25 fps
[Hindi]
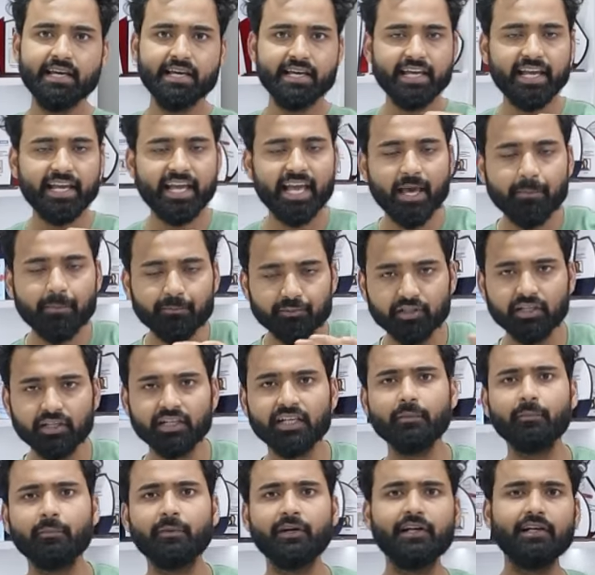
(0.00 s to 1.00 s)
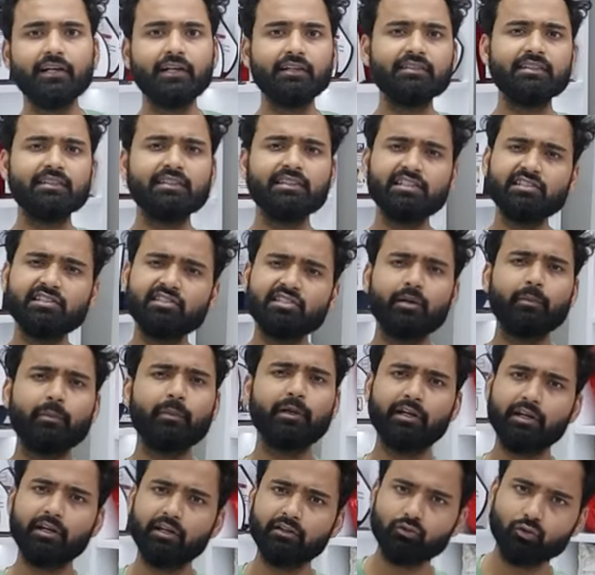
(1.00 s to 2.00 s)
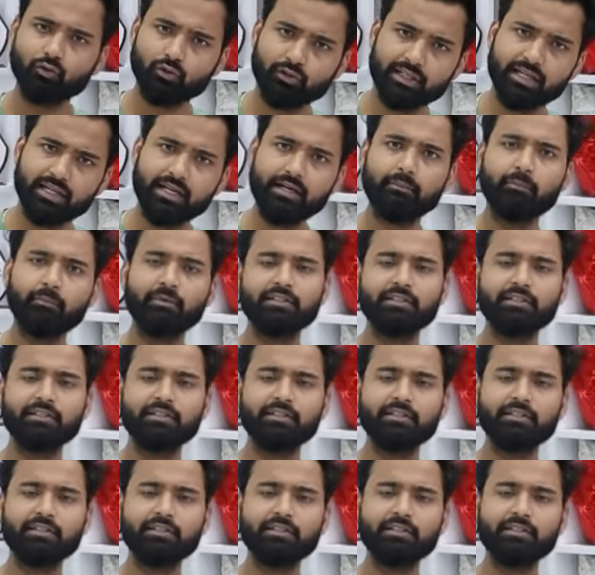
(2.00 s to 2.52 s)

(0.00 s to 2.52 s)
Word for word: एक एप्सन के प्रिंटर से तीन चार प्रिंटर्स होते हैं